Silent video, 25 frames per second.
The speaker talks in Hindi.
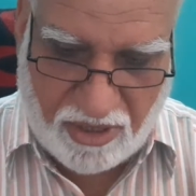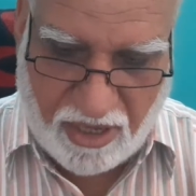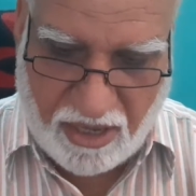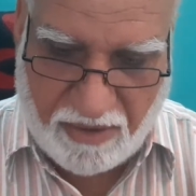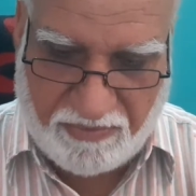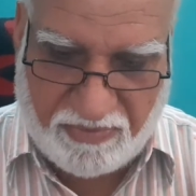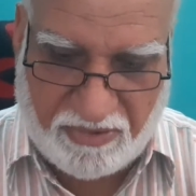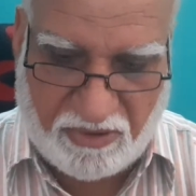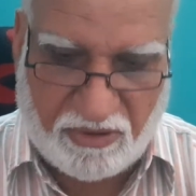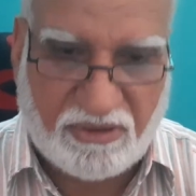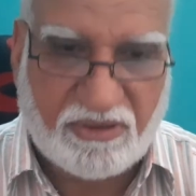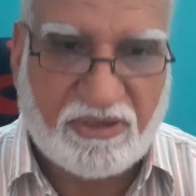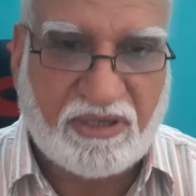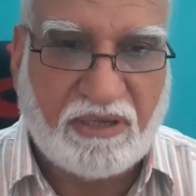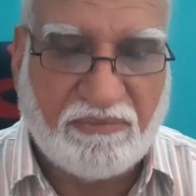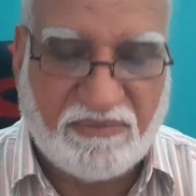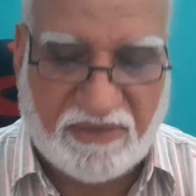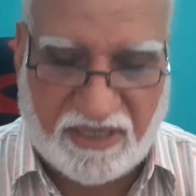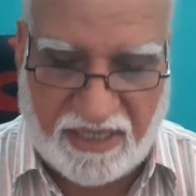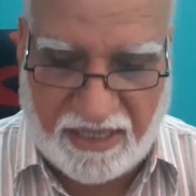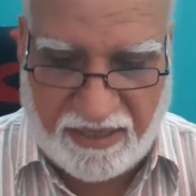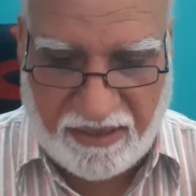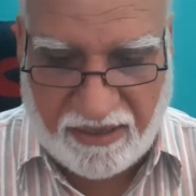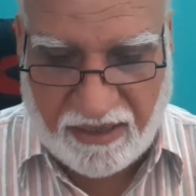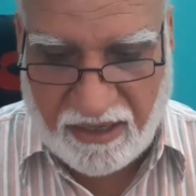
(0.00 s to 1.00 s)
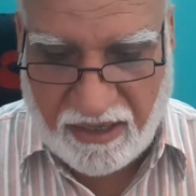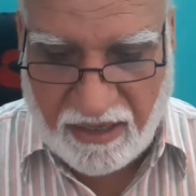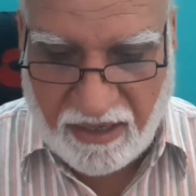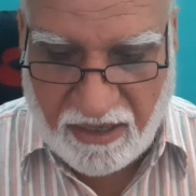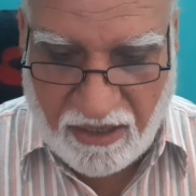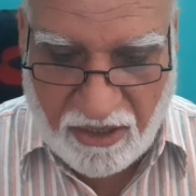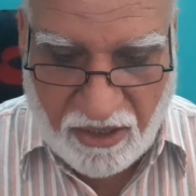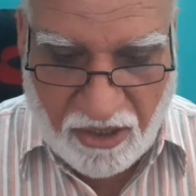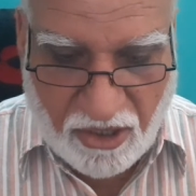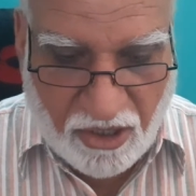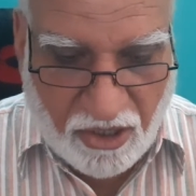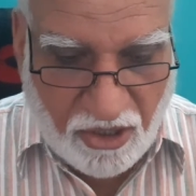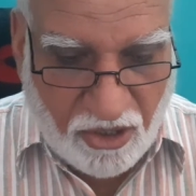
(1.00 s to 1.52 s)
आप समझें
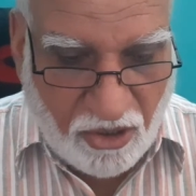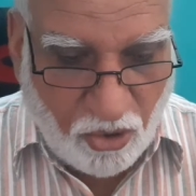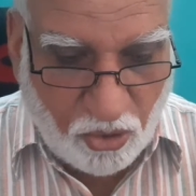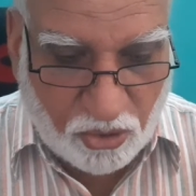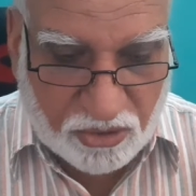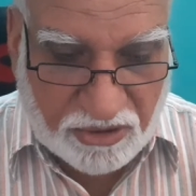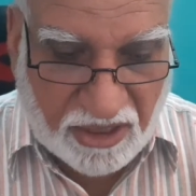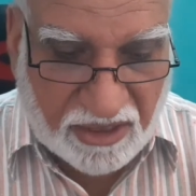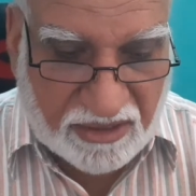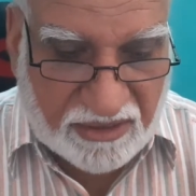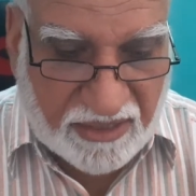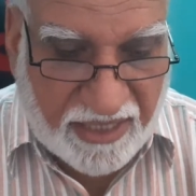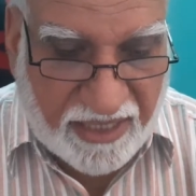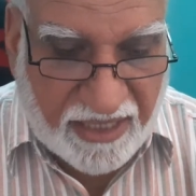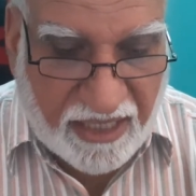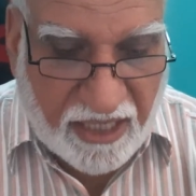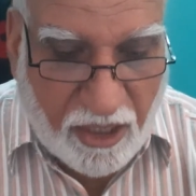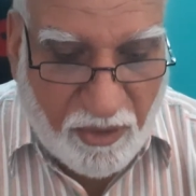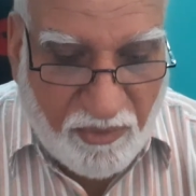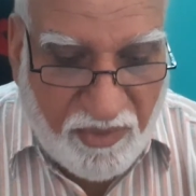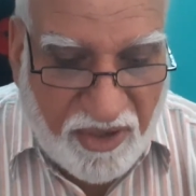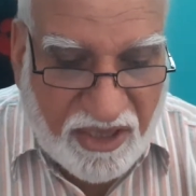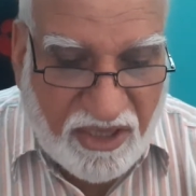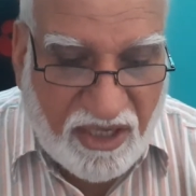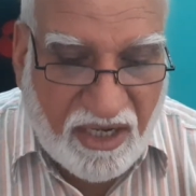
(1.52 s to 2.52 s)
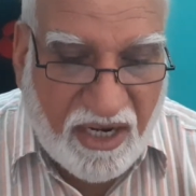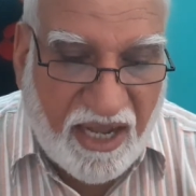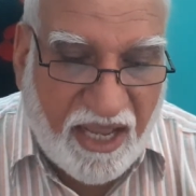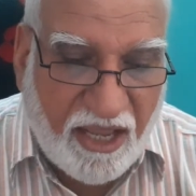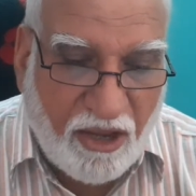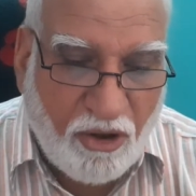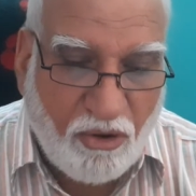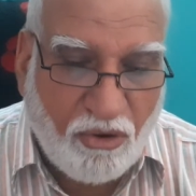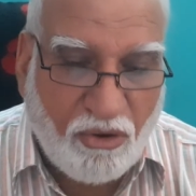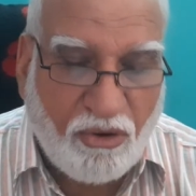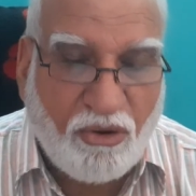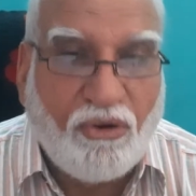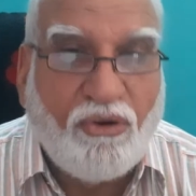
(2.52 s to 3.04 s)
हो सकता है गर्भित
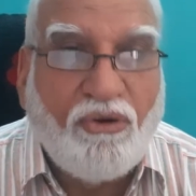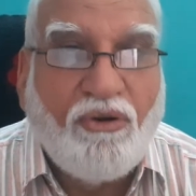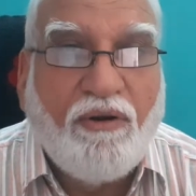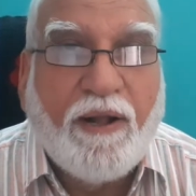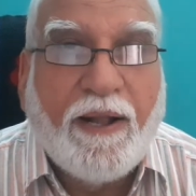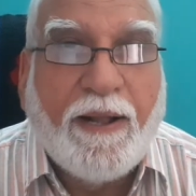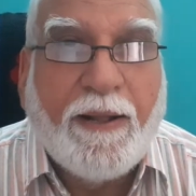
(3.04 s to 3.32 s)
गायों को